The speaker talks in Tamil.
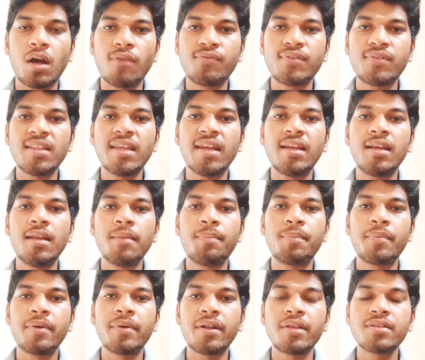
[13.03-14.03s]
ஆஃப்டர் தி
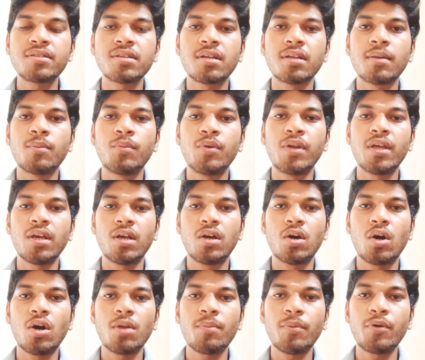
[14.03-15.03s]
இண்டிபெண்டன்ஸ் நம்மளுடைய
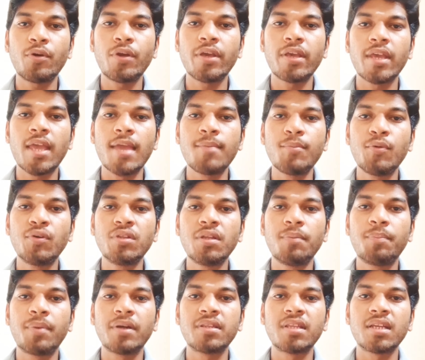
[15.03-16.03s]
கவர்மெண்ட்டுடைய எய்ம்
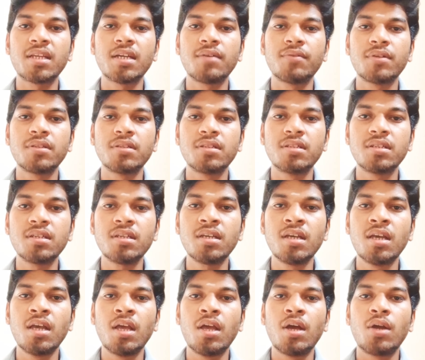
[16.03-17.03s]
வந்து பார்த்திங்கன்னா வந்து
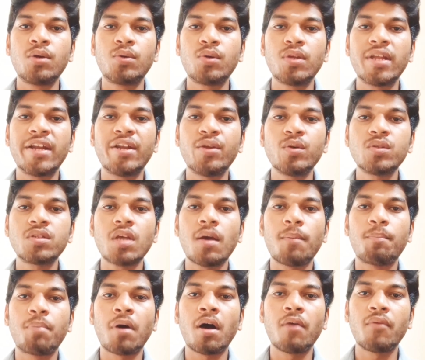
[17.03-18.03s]
டு ரெடியூஸ்
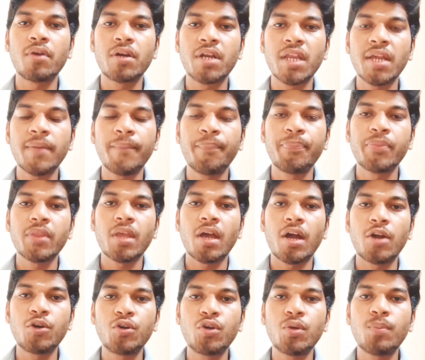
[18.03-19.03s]
பாவர்ட்டி
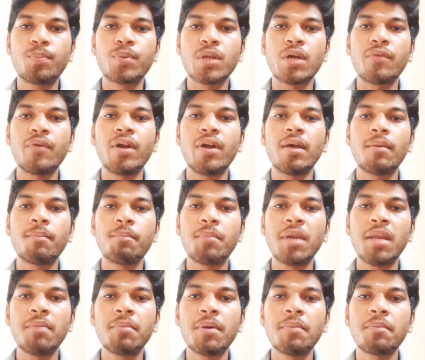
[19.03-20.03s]
அண்ட் டு ப்ரொவைட்
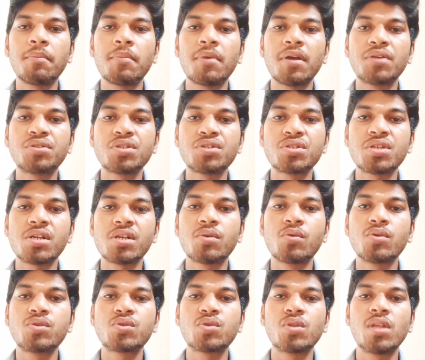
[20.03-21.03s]
மினிமம் எசென்ஷியல்
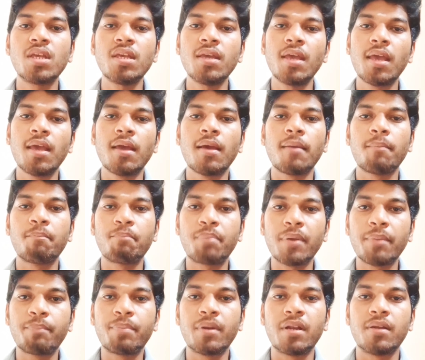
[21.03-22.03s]
குட்ஸ் தி
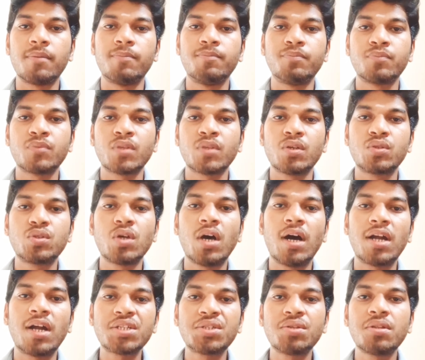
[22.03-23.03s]
பீப்புள் ஸோ
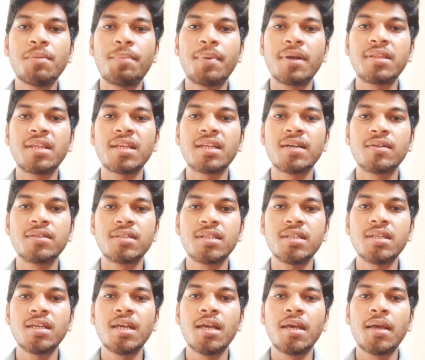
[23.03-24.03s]
அரசு வந்து பார்த்திங்கன்னா
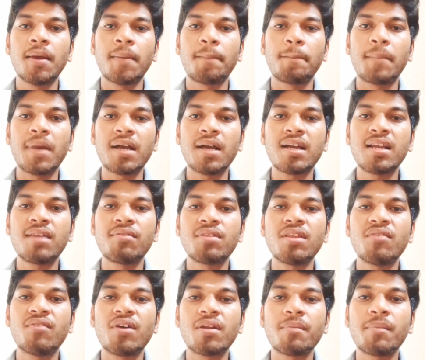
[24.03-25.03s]
வந்து மக்களை
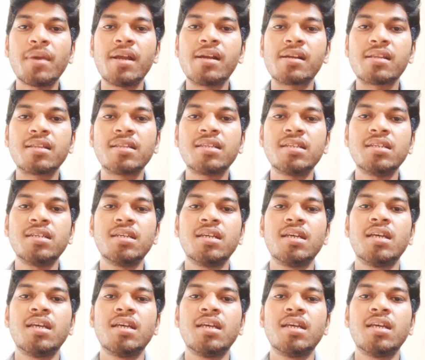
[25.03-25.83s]
வந்து வறுமையிலிருந்து